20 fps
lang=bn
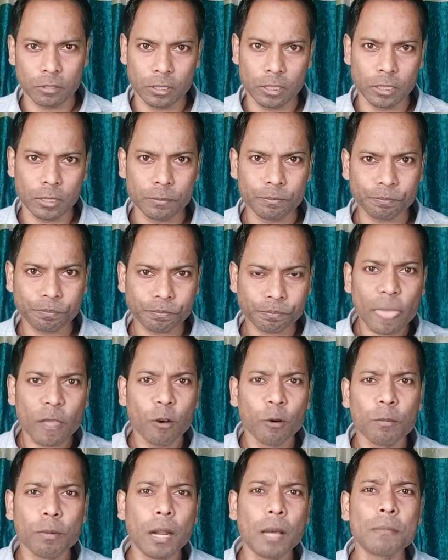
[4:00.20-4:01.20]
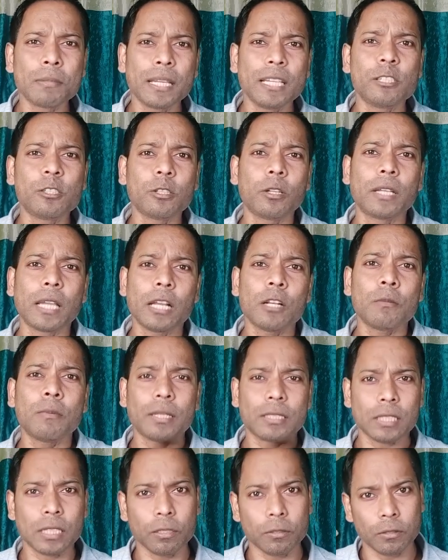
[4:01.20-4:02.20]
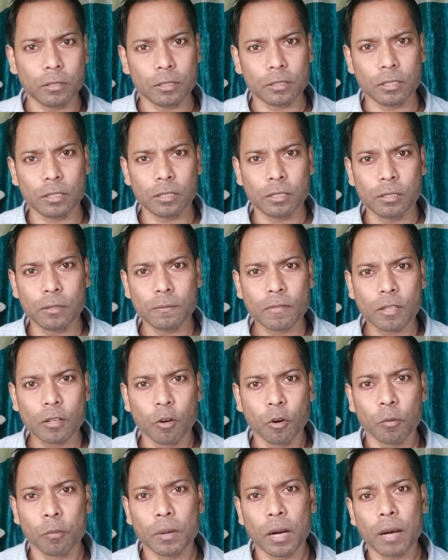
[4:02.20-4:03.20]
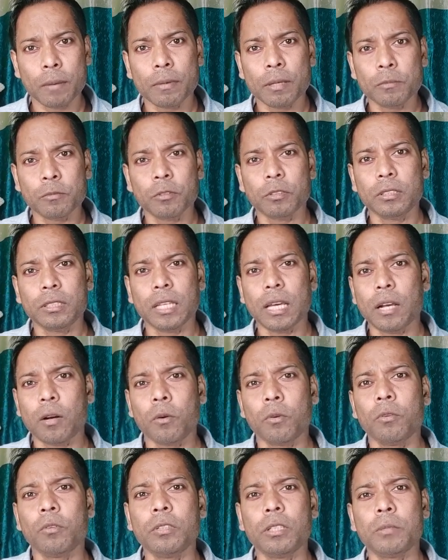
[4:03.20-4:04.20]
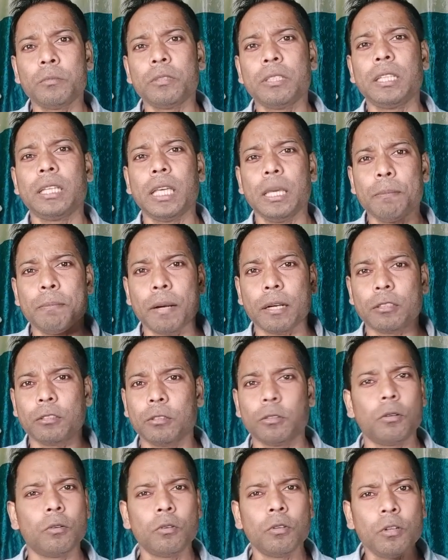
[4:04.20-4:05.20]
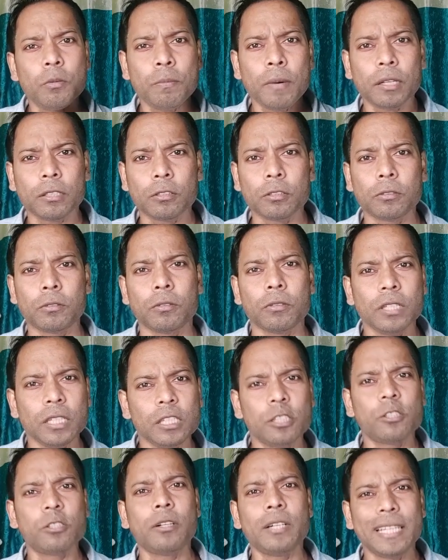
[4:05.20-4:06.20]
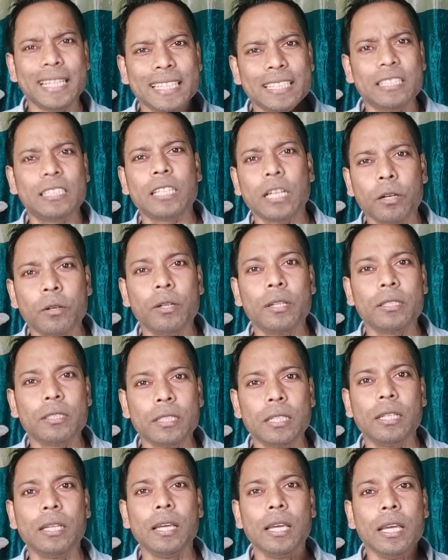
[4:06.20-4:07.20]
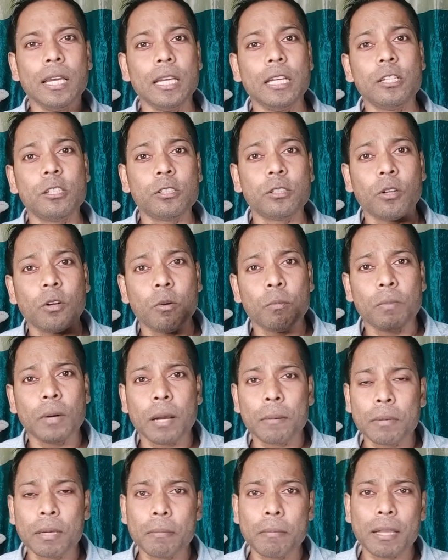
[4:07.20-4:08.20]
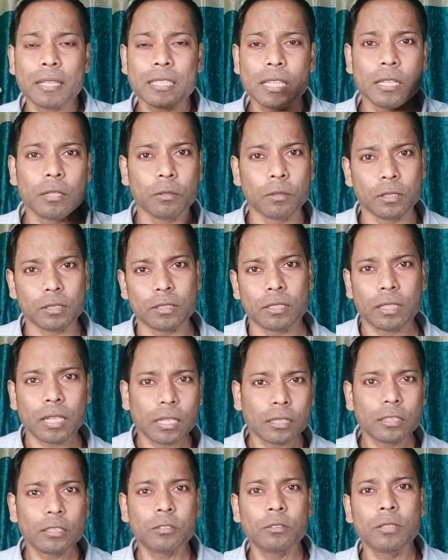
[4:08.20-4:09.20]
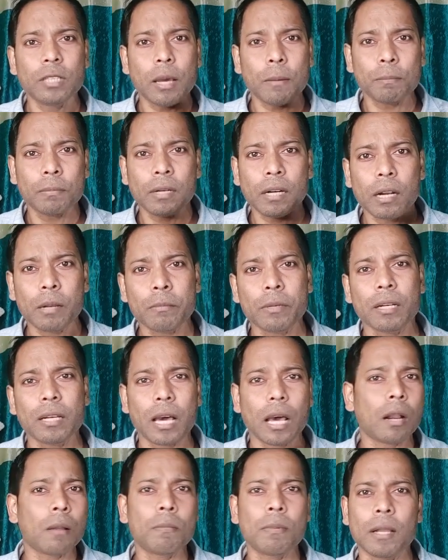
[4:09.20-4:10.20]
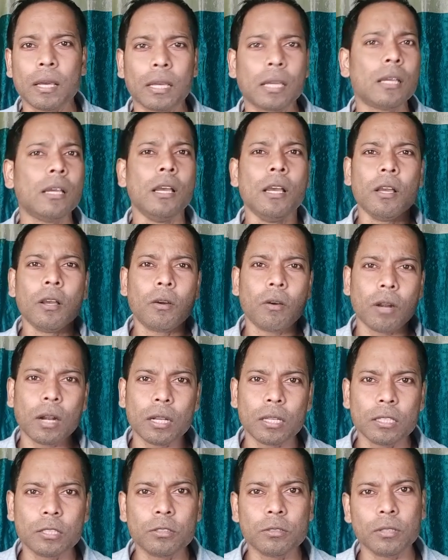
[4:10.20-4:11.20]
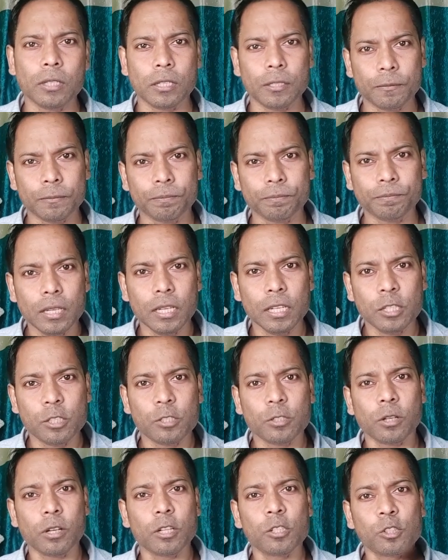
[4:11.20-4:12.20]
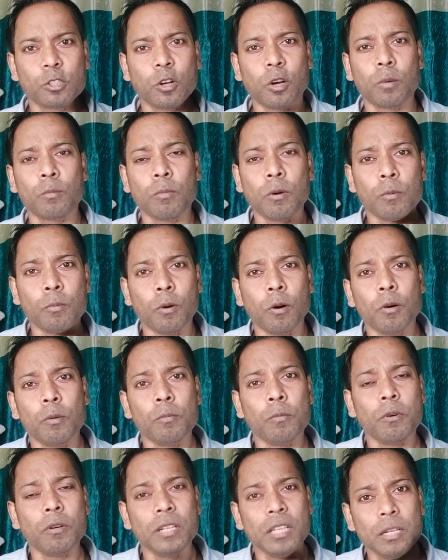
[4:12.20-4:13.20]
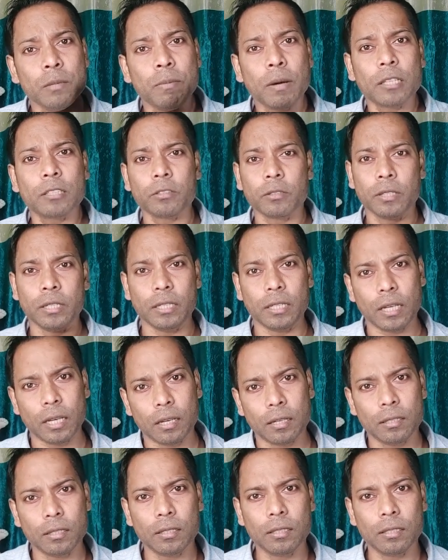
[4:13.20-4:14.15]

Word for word: মধ্যে অব্রাহামকে ঈশ্বর কেন বাছাই করেছে ওব্রাহামের মধ্যে আর অন্যদের মধ্যে কি পার্থক্য কোনো পার্থক্য নেই ঈশ্বরের ইচ্ছা হয়েছে ঈশ্বর ওব্রাহামকে বাছাই করেছে তাতে যদি আপনারা আমার খারাপ লাগে করার কিছু নেই ঈশ্বরের সর্বভৌম নির্বাচন এটা